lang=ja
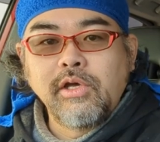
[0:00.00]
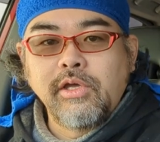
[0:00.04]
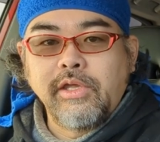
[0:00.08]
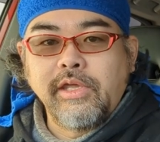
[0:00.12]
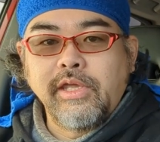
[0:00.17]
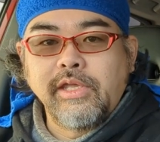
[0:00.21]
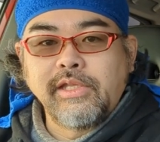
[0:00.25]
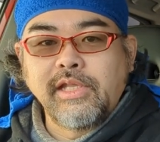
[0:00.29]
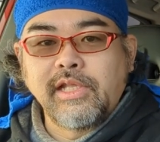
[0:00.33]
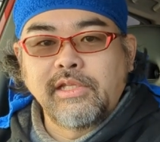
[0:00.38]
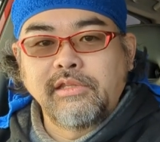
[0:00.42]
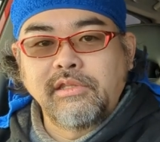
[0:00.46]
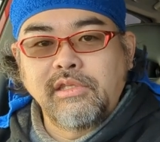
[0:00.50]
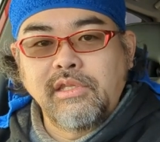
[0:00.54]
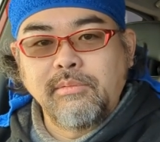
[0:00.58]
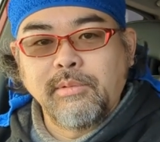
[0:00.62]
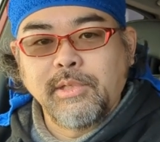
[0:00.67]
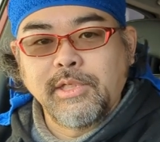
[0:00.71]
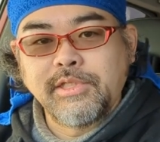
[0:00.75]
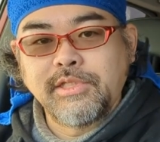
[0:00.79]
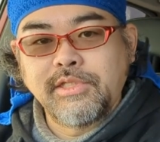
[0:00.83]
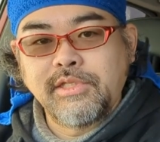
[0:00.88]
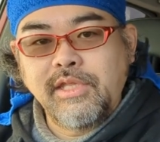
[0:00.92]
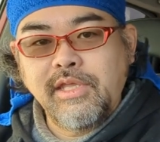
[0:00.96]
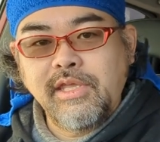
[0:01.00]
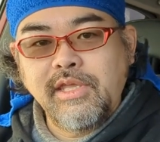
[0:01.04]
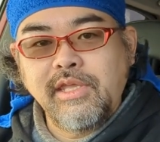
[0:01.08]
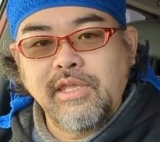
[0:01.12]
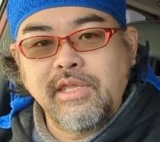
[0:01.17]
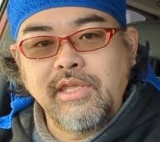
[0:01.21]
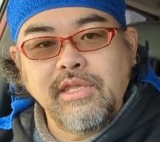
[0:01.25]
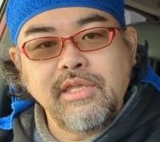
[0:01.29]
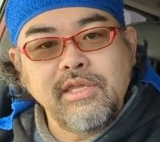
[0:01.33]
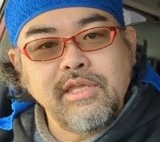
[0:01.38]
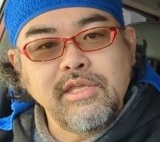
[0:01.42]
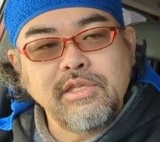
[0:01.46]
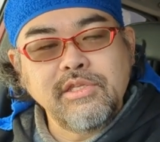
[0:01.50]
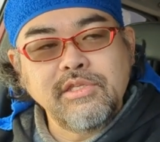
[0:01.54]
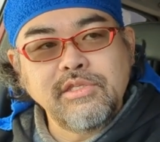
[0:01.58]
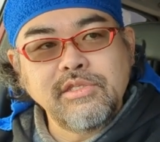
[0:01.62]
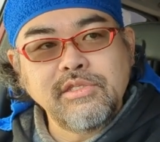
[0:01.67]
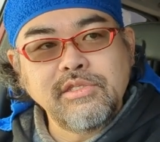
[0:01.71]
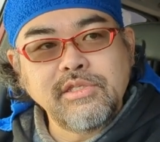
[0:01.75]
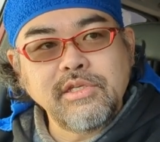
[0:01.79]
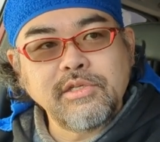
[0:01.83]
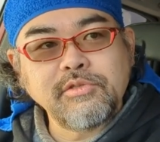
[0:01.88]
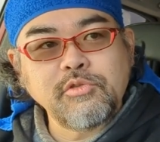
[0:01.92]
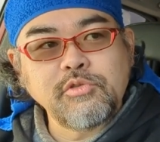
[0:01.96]
えなってまして、え
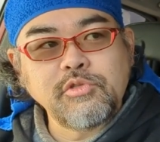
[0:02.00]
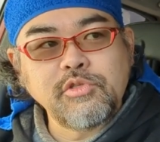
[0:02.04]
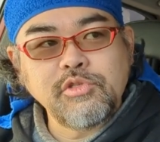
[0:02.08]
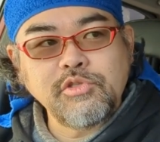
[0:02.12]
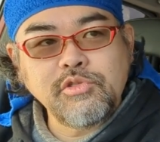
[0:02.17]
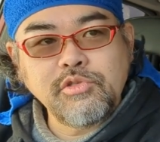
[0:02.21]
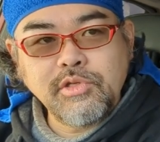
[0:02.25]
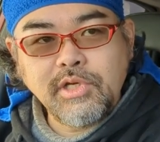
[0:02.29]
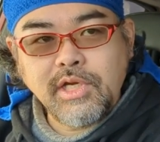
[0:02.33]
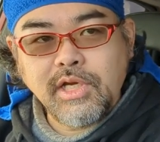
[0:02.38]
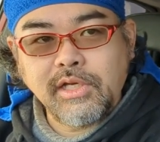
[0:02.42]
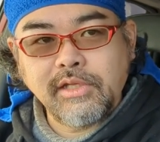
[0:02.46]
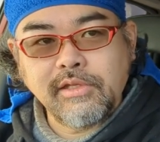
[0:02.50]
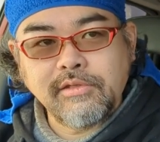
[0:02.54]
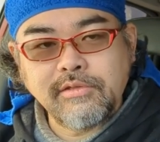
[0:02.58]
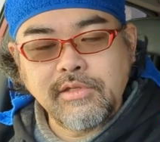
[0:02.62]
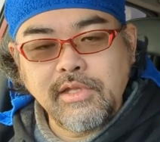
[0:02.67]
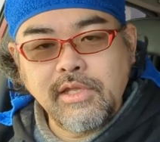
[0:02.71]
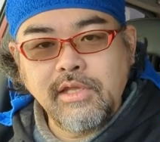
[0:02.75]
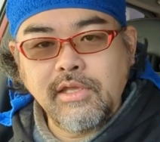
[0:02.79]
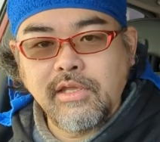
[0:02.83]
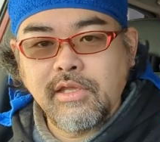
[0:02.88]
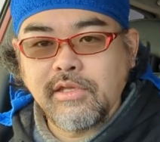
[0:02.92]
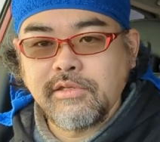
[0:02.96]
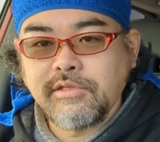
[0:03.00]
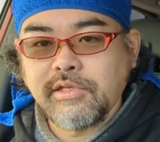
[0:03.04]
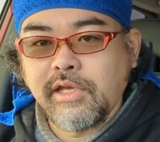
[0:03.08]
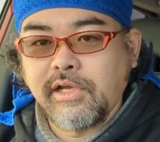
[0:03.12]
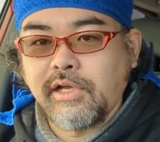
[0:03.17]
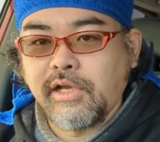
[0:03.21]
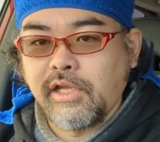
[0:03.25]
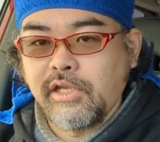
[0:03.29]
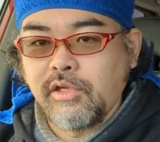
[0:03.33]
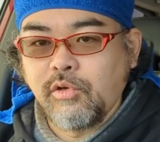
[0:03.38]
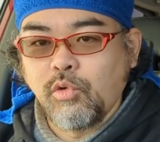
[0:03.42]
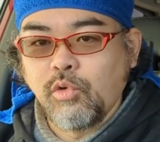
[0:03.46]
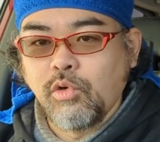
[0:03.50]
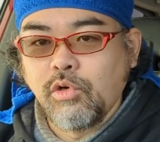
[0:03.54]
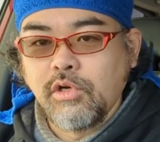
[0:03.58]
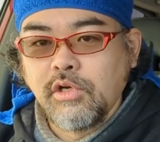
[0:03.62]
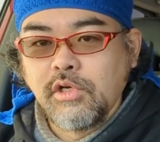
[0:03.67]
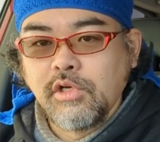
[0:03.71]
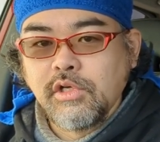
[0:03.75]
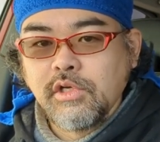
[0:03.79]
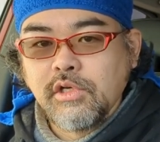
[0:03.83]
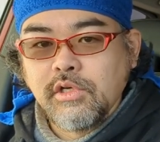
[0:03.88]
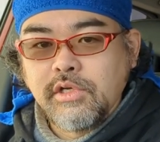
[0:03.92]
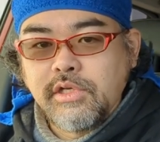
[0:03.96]
4月中旬からですね、え再開を
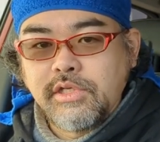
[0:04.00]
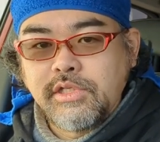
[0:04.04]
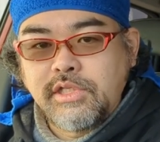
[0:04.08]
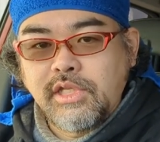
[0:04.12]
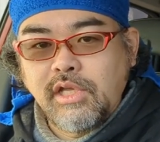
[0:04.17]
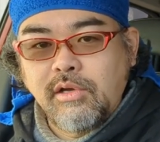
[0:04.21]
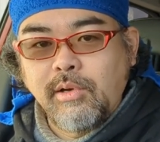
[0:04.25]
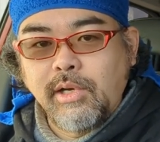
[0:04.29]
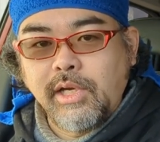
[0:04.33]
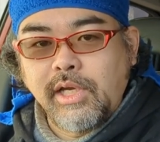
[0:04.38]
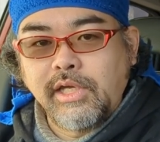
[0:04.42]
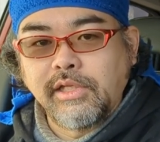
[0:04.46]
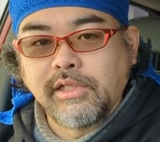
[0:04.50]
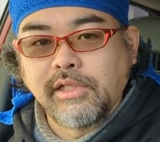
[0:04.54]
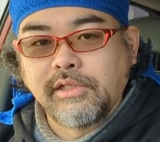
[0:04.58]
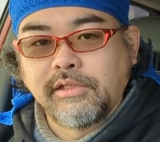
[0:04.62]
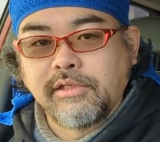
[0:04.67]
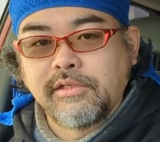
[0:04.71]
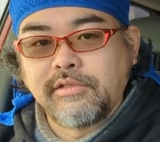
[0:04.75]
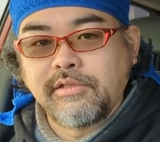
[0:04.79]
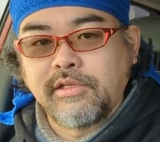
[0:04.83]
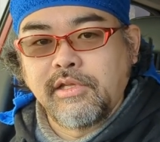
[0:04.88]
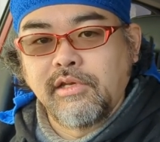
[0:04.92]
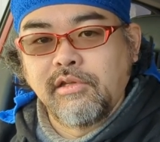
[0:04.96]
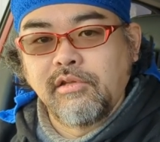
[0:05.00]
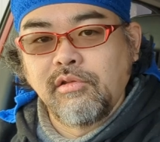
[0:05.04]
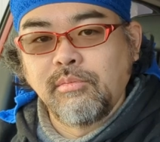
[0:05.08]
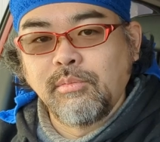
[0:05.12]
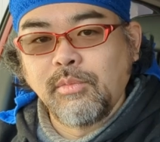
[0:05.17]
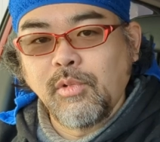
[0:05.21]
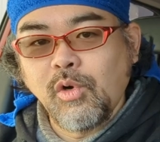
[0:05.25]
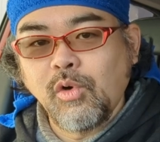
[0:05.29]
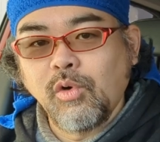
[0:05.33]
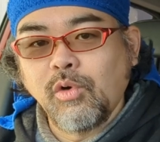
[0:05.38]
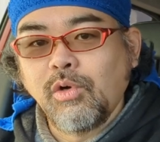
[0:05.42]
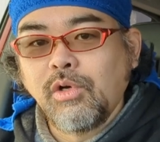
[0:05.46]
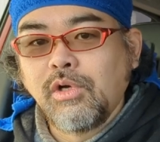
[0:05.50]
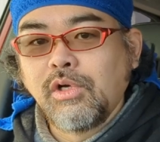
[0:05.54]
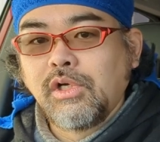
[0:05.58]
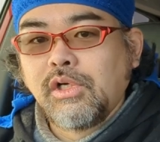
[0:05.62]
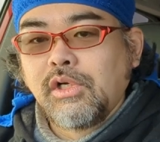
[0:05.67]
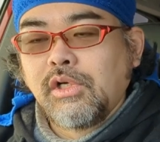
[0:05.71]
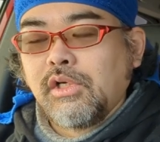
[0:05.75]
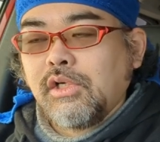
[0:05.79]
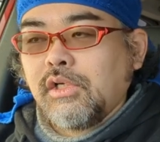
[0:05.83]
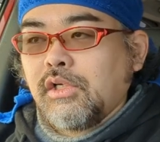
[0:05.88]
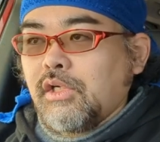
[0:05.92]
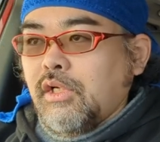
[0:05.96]
したわけなんですけれども、
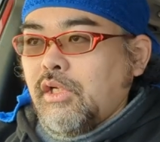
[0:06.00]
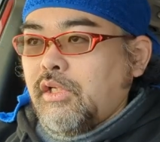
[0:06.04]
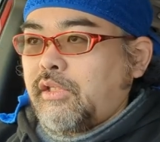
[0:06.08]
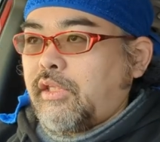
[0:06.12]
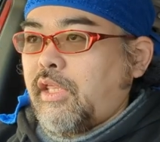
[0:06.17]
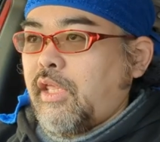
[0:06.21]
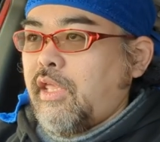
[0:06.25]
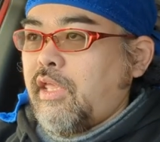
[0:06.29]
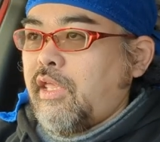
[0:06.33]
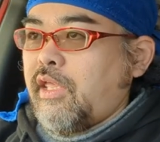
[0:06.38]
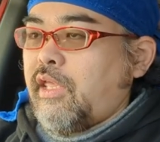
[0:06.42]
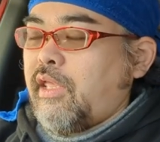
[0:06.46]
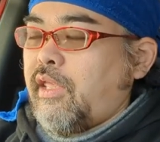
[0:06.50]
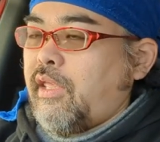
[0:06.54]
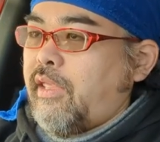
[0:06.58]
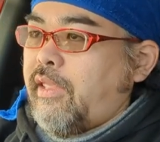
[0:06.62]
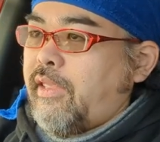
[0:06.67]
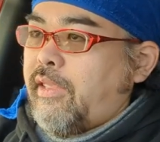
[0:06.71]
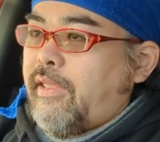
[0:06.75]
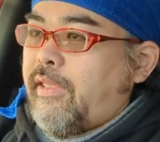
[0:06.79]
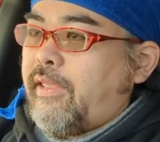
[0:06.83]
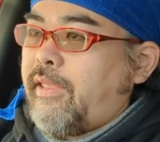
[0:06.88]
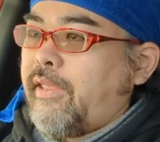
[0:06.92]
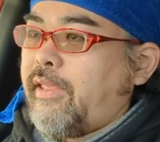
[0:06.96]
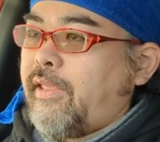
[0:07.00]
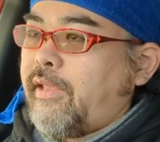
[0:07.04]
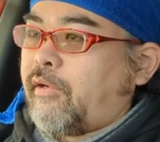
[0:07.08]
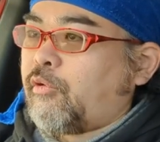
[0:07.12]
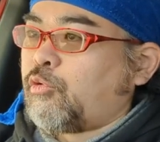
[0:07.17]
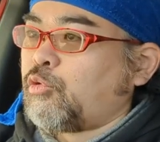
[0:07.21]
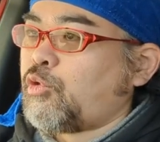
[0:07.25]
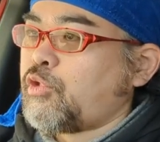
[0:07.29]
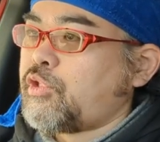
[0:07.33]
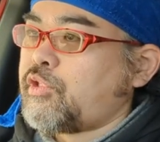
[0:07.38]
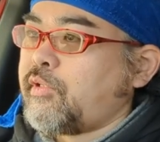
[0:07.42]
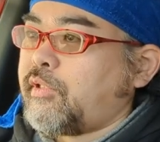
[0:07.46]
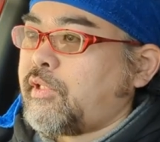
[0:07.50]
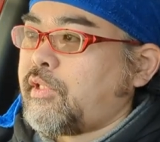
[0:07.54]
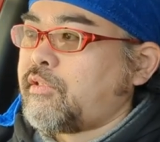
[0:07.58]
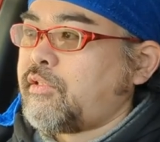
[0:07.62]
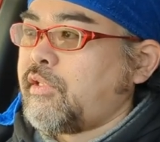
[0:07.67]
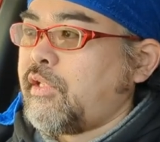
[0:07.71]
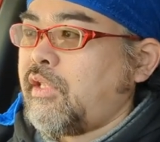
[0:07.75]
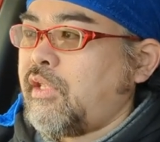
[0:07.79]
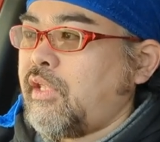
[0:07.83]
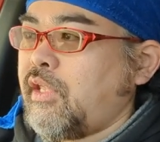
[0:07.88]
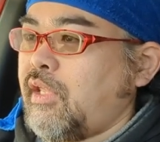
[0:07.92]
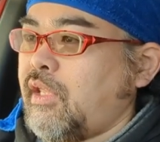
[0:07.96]
で、え今年はです
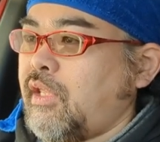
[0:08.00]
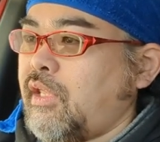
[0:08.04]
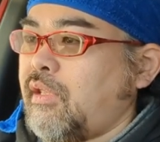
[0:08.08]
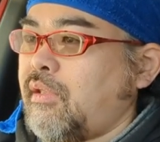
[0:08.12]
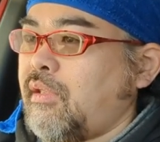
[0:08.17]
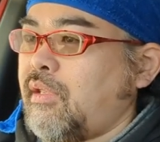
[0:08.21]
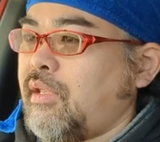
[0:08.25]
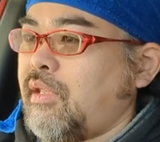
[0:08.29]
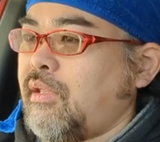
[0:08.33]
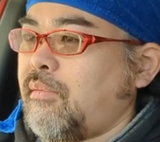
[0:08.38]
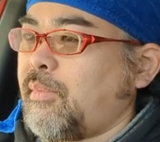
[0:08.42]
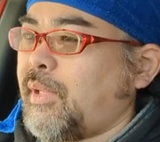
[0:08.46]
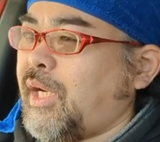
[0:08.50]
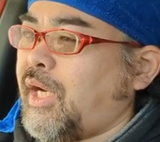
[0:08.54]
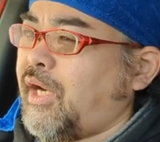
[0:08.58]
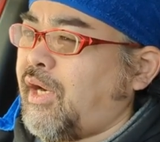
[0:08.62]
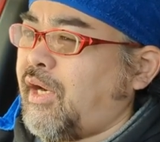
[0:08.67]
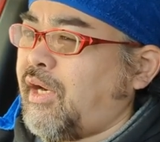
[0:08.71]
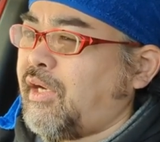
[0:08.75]
ね、えま